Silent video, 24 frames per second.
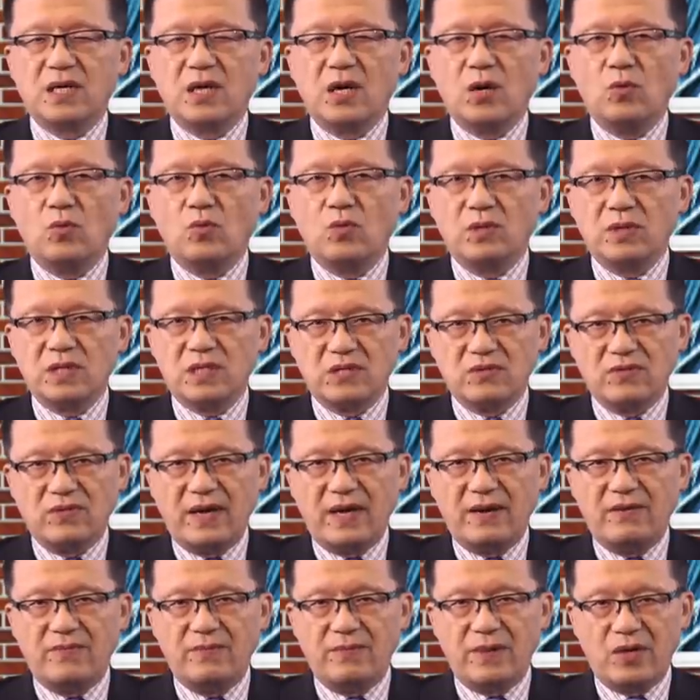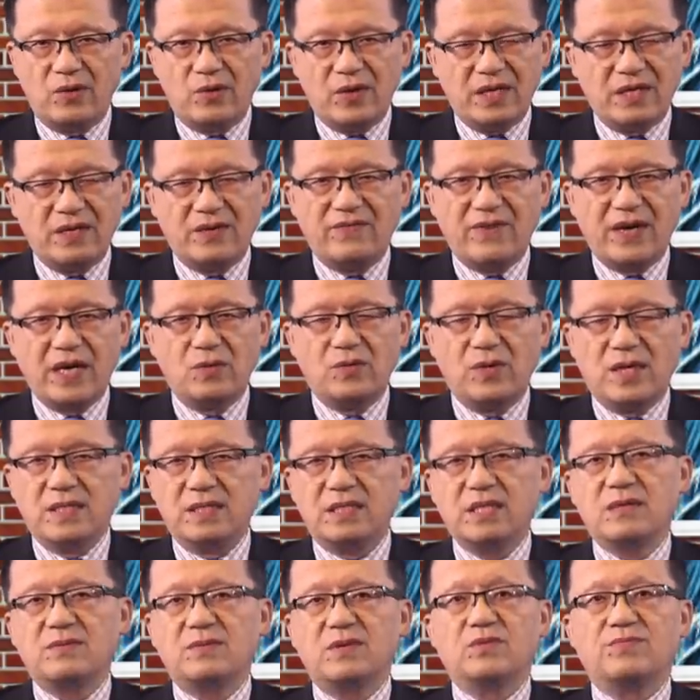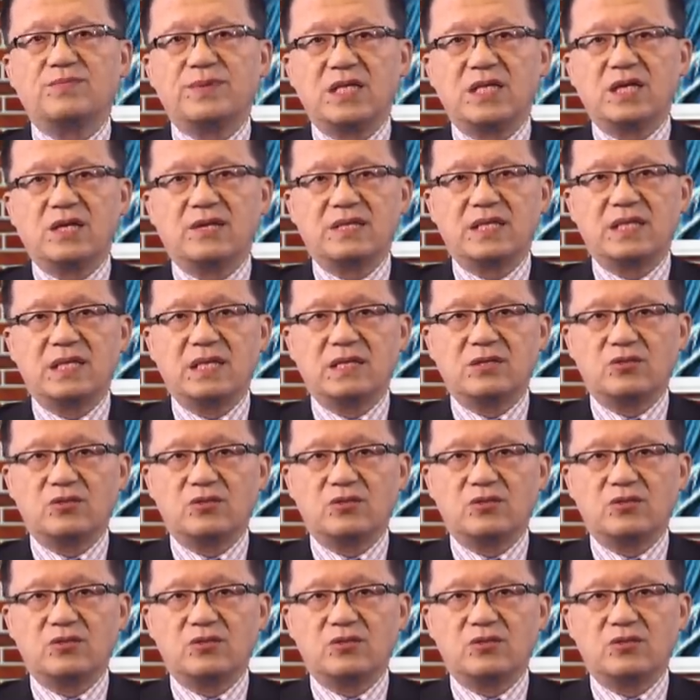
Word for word: 高五十万美元这个罚款，这就比较低了。